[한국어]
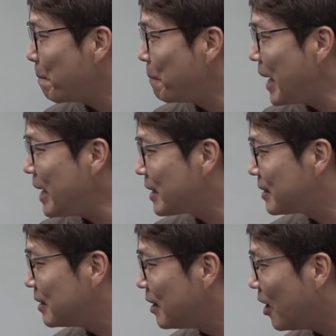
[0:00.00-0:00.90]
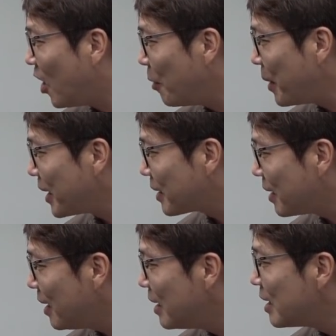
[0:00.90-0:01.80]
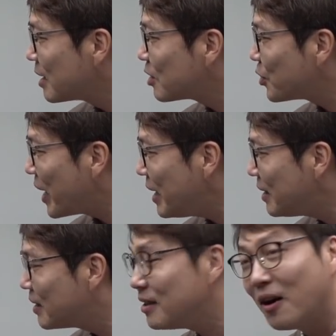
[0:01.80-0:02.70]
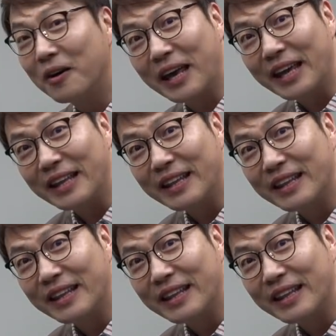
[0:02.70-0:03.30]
Make America Great Again.